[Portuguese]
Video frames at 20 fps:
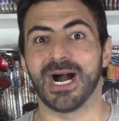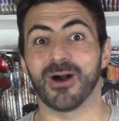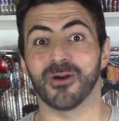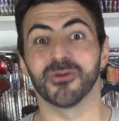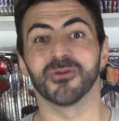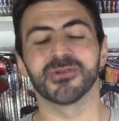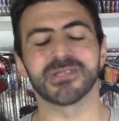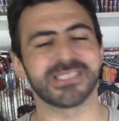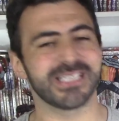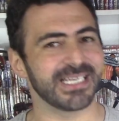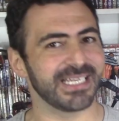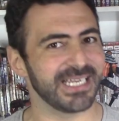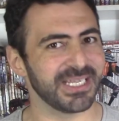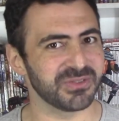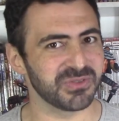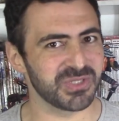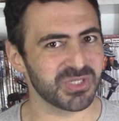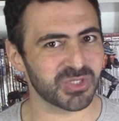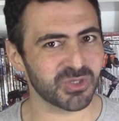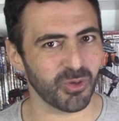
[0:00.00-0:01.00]
Alguns
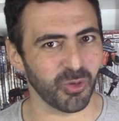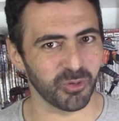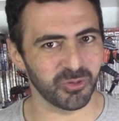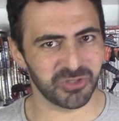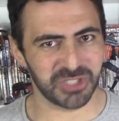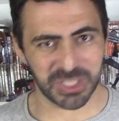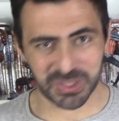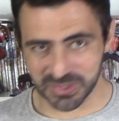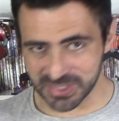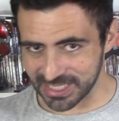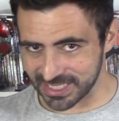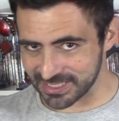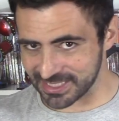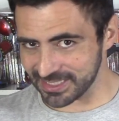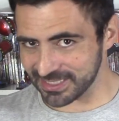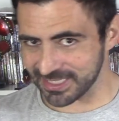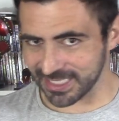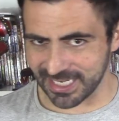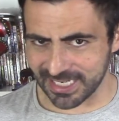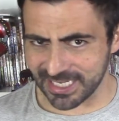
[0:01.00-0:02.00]
segredos escondidos nas
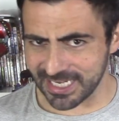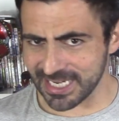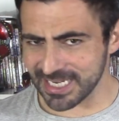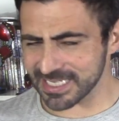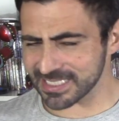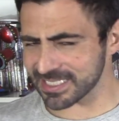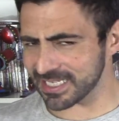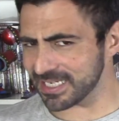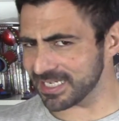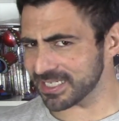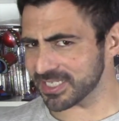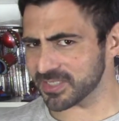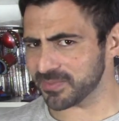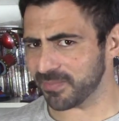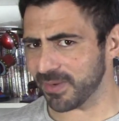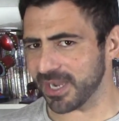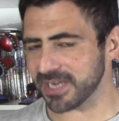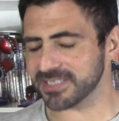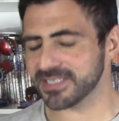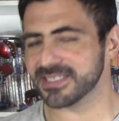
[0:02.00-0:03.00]
entrelinhas ali nas
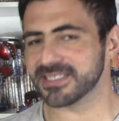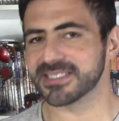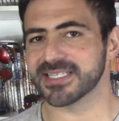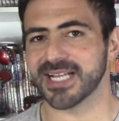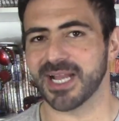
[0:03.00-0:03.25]
páginas,